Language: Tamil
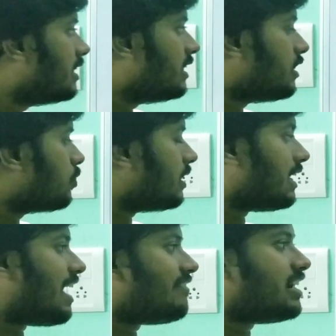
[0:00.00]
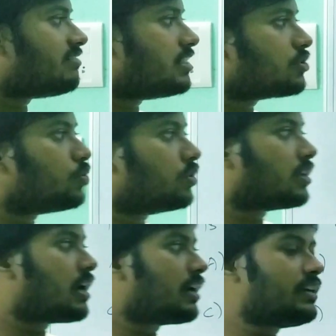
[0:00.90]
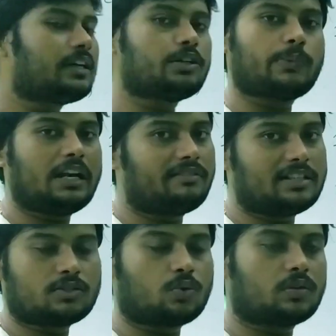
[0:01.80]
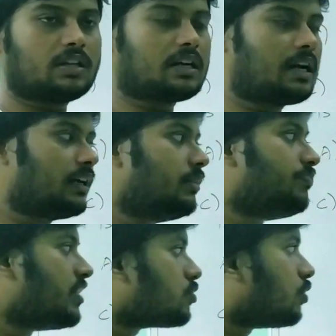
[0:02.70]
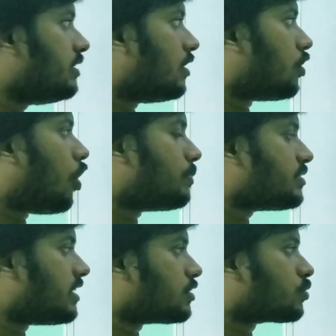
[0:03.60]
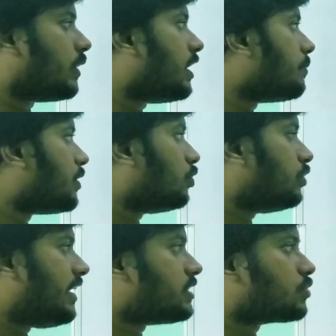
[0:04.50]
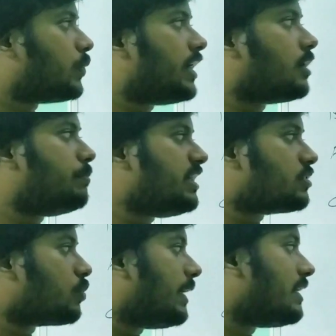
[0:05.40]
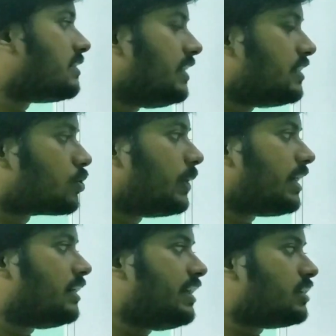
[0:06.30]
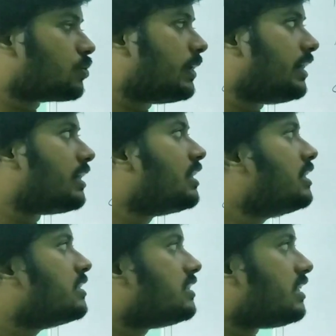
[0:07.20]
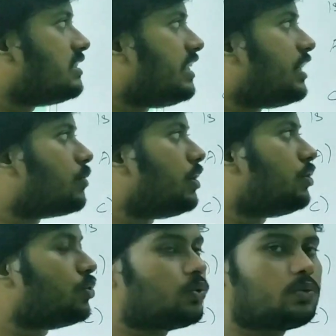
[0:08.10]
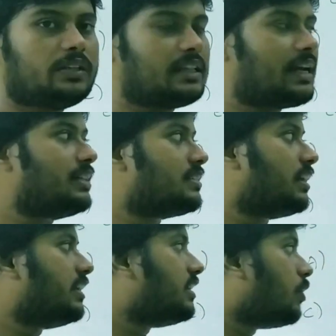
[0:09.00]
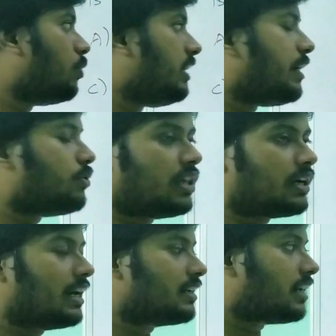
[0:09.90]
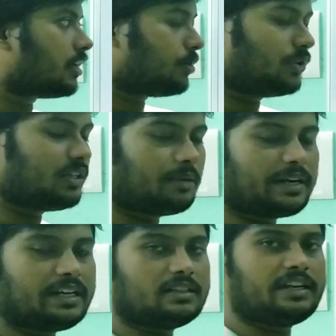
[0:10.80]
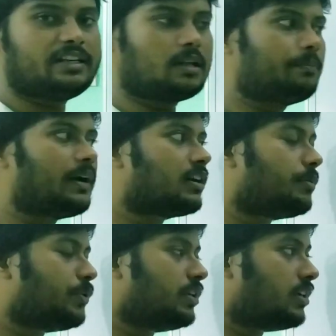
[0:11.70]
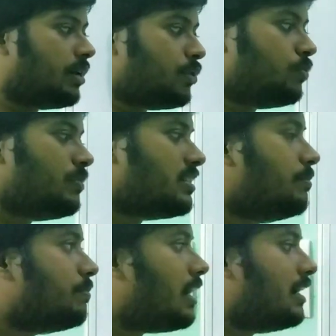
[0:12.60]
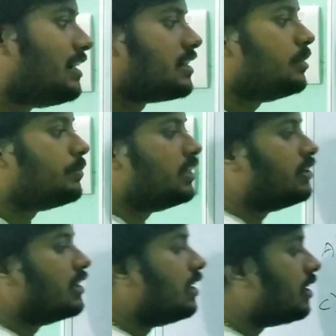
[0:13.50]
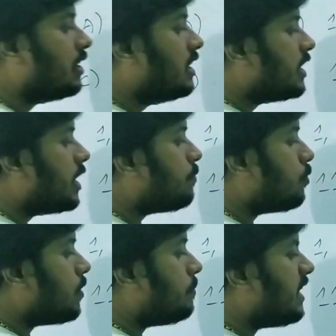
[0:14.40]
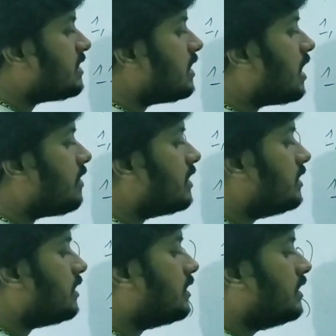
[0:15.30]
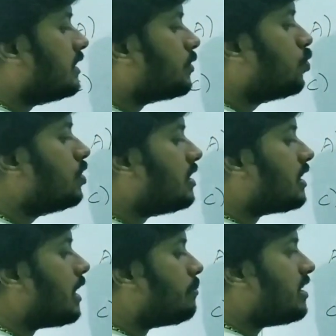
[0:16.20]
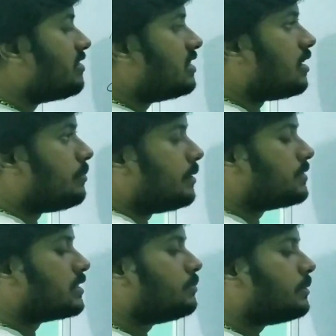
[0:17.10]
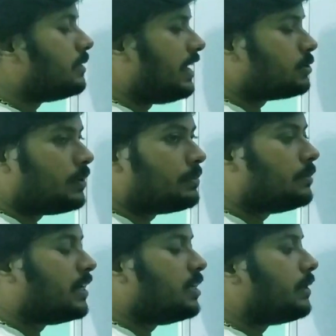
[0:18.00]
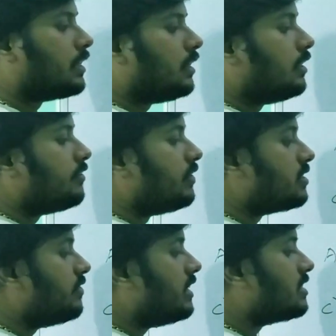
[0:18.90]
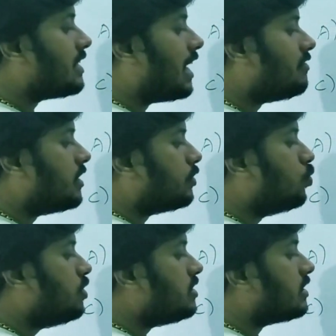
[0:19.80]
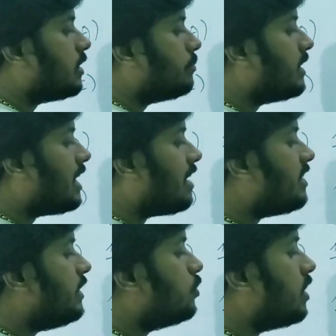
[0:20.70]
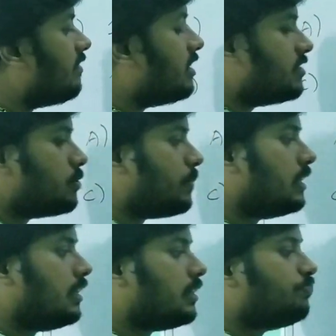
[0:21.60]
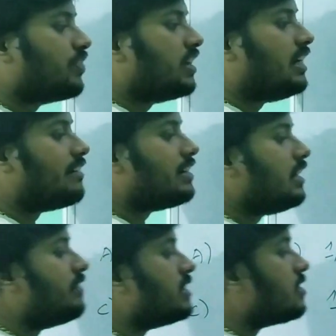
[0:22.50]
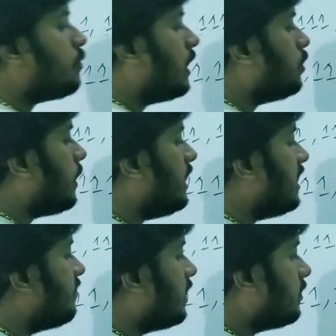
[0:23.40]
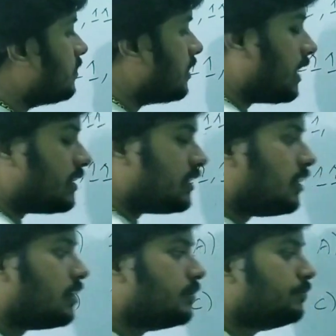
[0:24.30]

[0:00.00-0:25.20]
இங்கே உங்களுக்கு லெவன் ஒன்ஸ் கொடுத்துருக்காங்க இங்கே டுவெல் ஒன்ஸ் கொடுத்துருக்காங்க ஸோ இந்த ஆப்ஷனை ஸ்கொயர் பண்ணும் ஏ ஸ்கொயர் பி ஸ்கொயர் சி ஸ்கொயர் டி ஸ்கொயர் இஸ் ஈக்குவல் டு இந்த ஆன்சர் இதில் ஒன்றே ஒன்று தான் கரெக்டாக இருக்க போது ரிமைனிங் த்ரீ தப்பாக இருக்க போது நம்ம ரொம்ப சிம்பிளாக அண்டர்ஸ்டாண்ட் பண்ணிட்டு அதெல்லாம் எப்போவுமே பேசிக்காக வந்து கொடுத்துருக்க நம்பரை வச்சே நம்ம எக்ஸ்பிரிமெண்ட் பண்ணி பார்க்கலாம் ஃபஸ்ட்டு வீல் ஸ்டார்ட் வித் டூ டிஜிட் நம்பர் லெவன் இன்டூ லெவன் வச்சு பண்ணலாம் லெவன் லெவன்ஸா ஒன் டுவெண்ட்டி ஒன் கரெக்டாக